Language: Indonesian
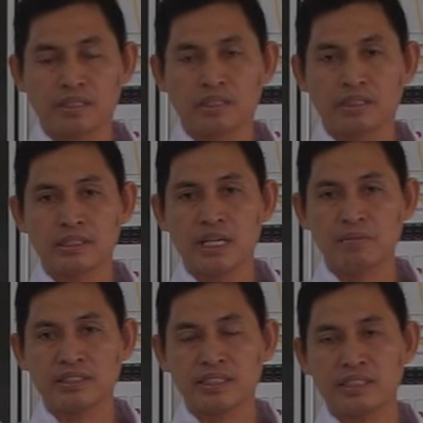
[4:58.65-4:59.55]
Ketiga
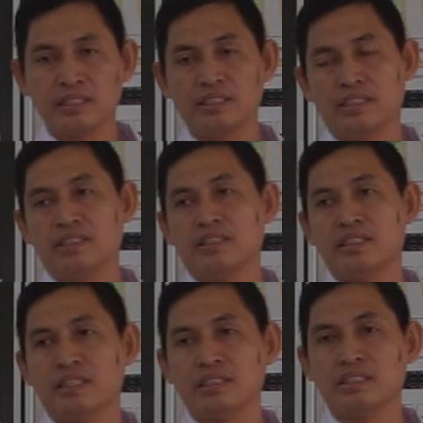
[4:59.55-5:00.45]
materi ini
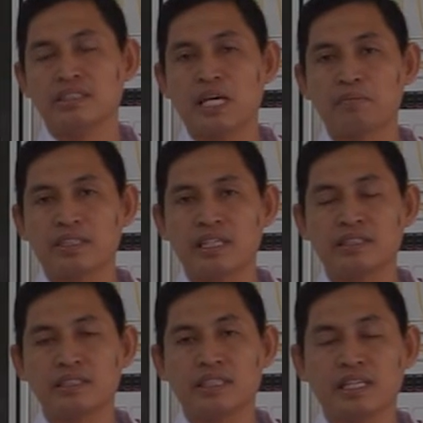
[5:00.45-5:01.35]
nanti disampaikan
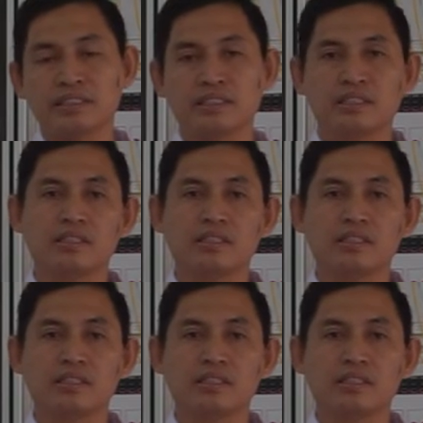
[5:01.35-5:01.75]
di kelas